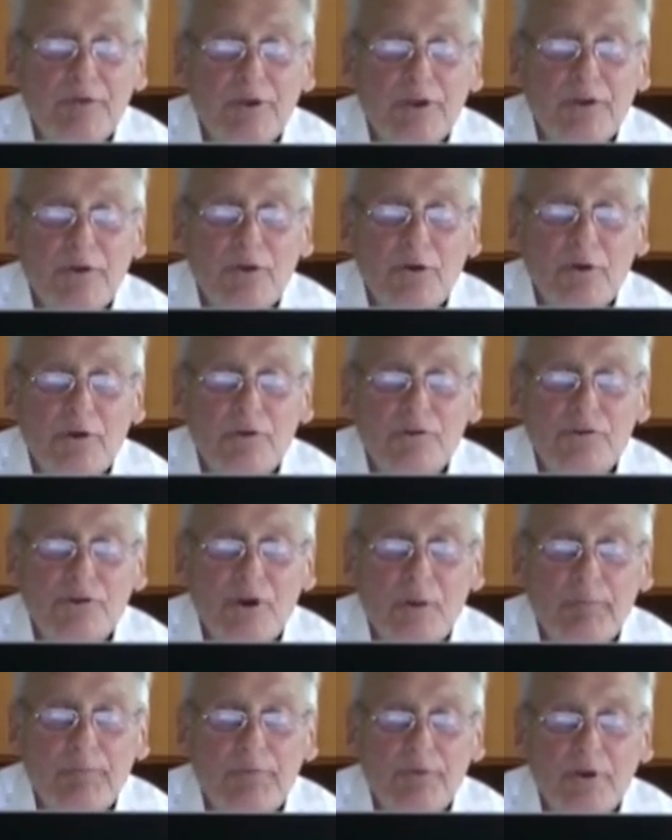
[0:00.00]
den neuen
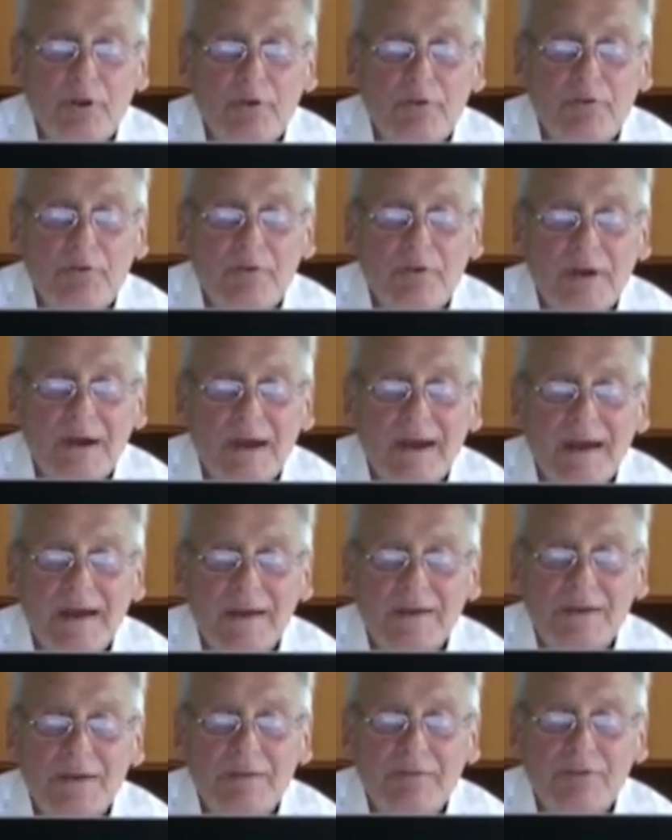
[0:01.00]
Job sollten
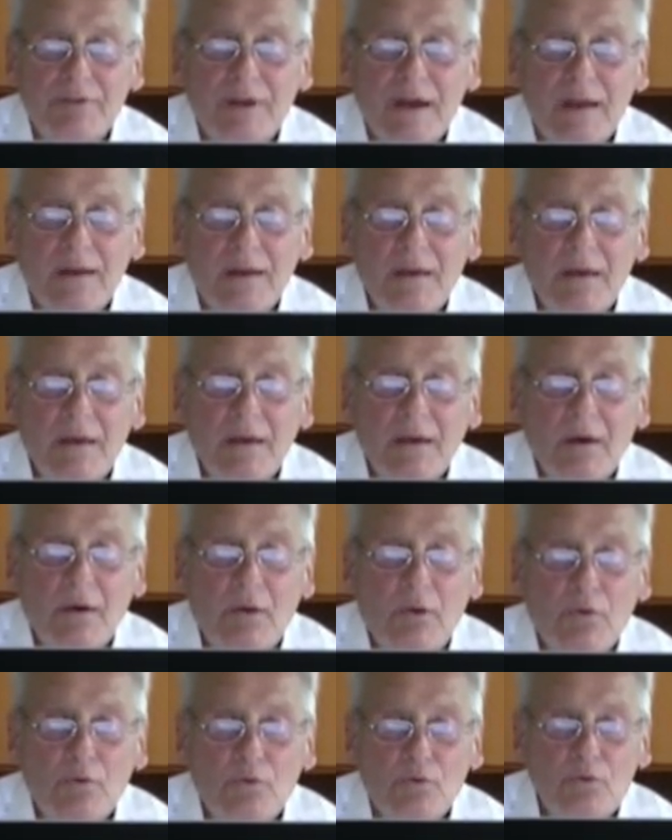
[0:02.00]
kreativ sein
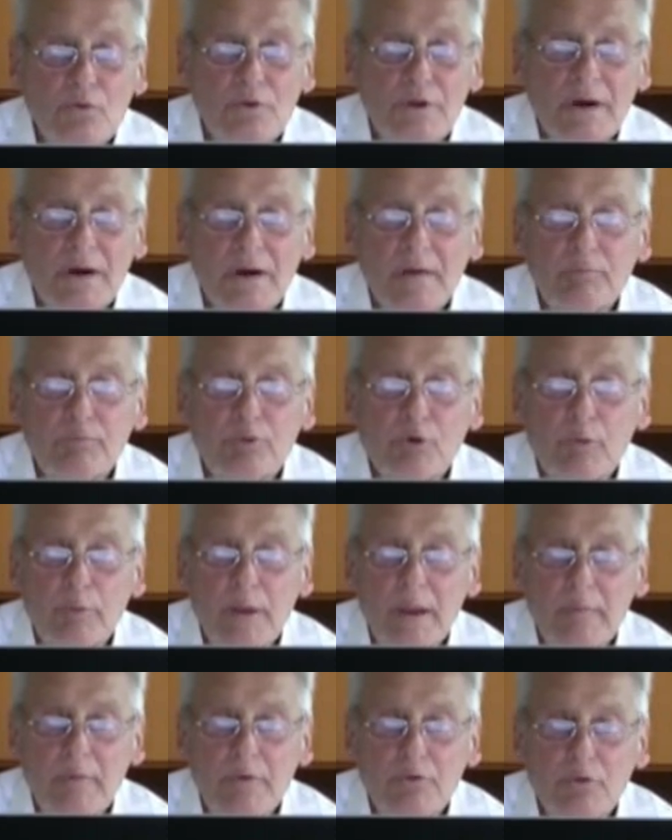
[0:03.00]
und gut darin,
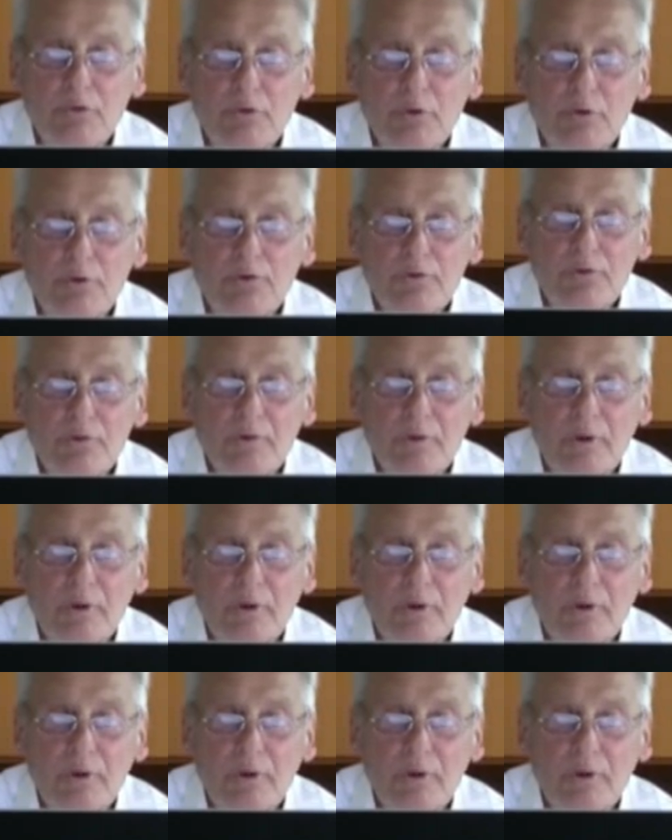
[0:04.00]
Probleme zu lösen.